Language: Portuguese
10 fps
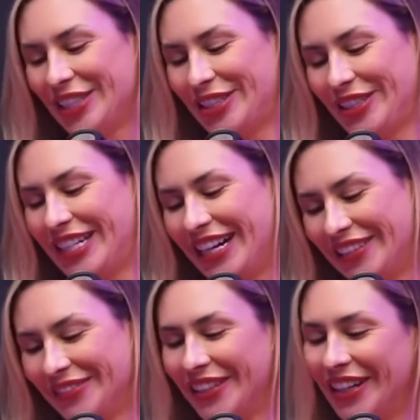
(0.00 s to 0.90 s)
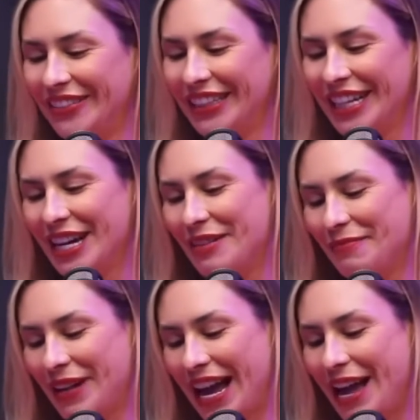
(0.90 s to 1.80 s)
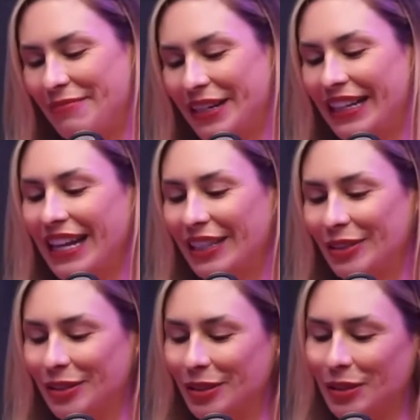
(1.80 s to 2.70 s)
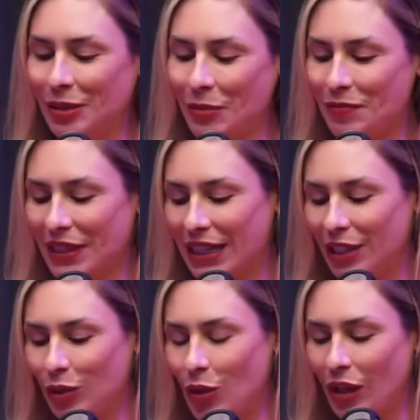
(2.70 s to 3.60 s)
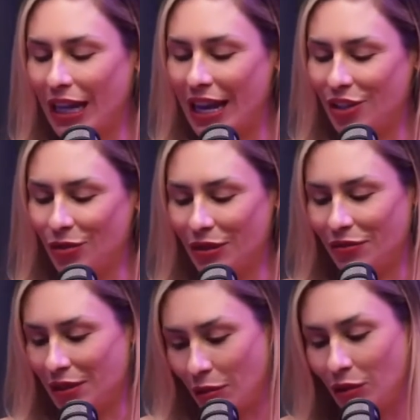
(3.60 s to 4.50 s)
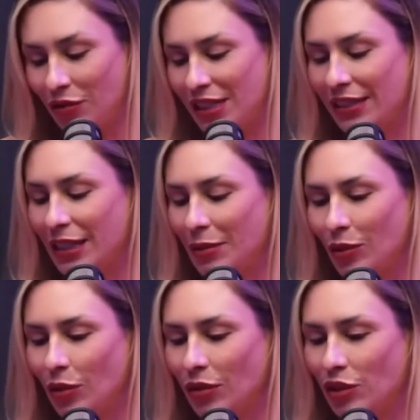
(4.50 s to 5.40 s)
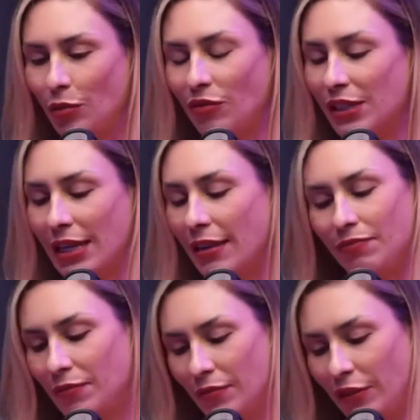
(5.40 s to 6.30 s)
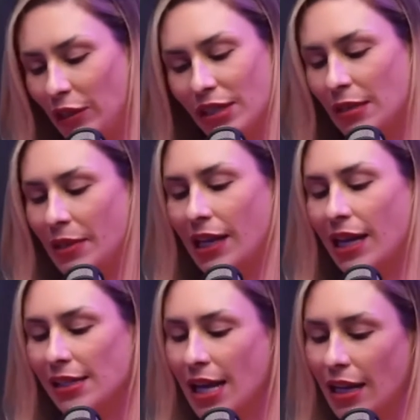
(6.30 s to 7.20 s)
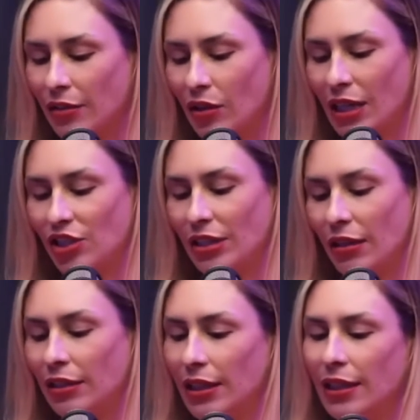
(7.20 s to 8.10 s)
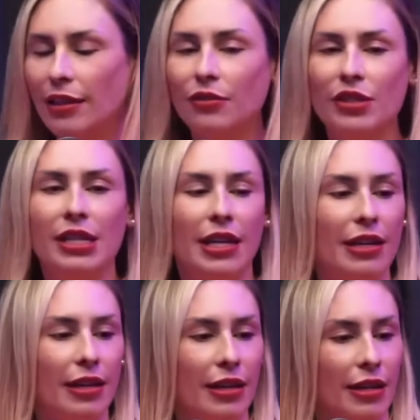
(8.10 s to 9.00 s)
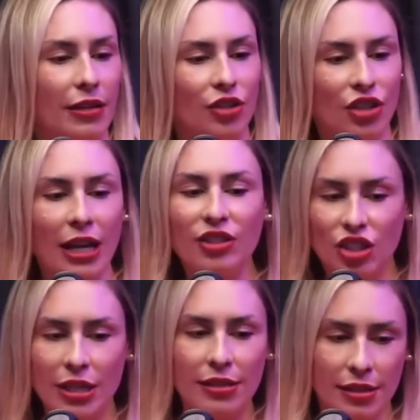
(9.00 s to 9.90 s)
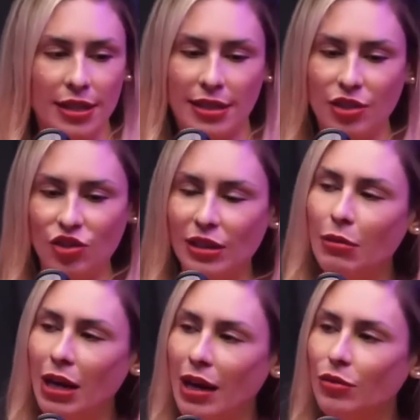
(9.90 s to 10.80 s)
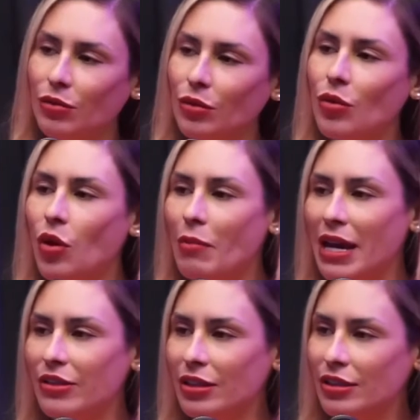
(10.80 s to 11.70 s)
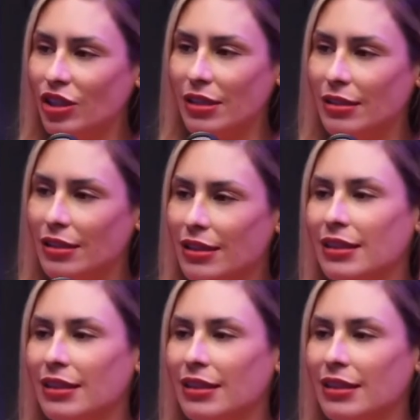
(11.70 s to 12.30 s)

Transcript: Sugar Mommy. Pra época lá do, do colégio, que, quando você terminou. Tipo, você falou que sempre era engraçado no colégio e tal. Você já tinha esse desejo de trabalhar com, com comédia? Não.